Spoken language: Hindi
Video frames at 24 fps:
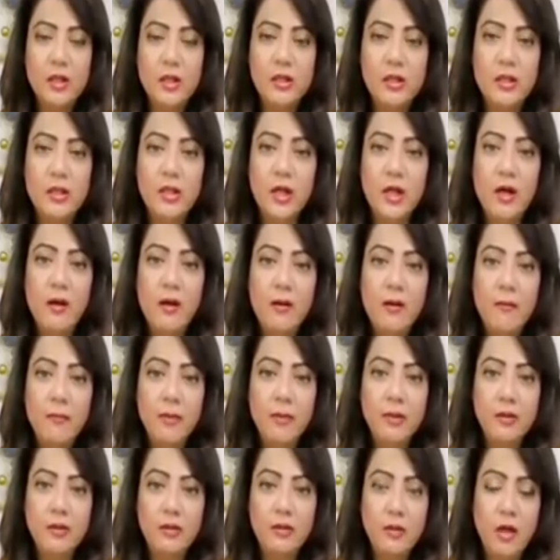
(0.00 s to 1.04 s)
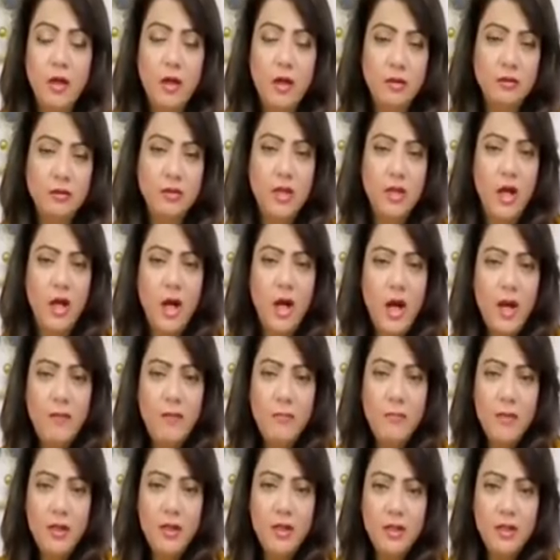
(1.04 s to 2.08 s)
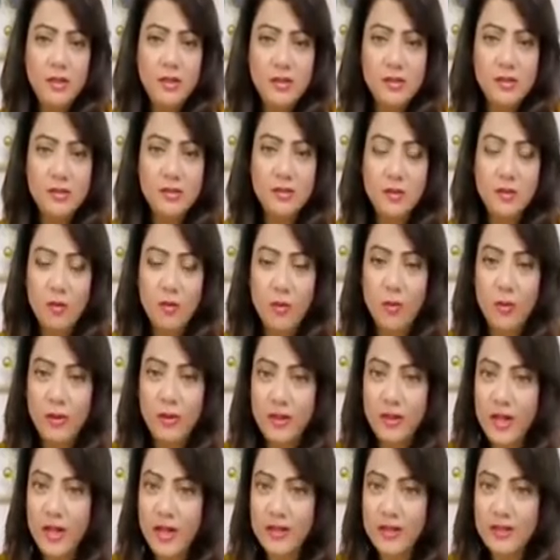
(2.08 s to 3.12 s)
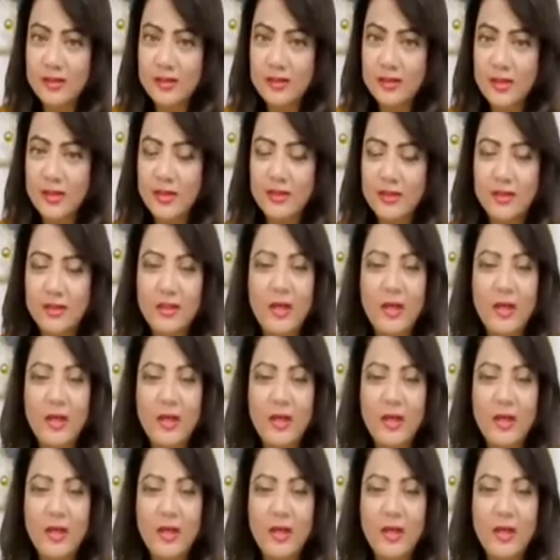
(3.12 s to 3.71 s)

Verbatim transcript: जी हाँ मिथुन दा आई एम अ डिस्को डांसर जी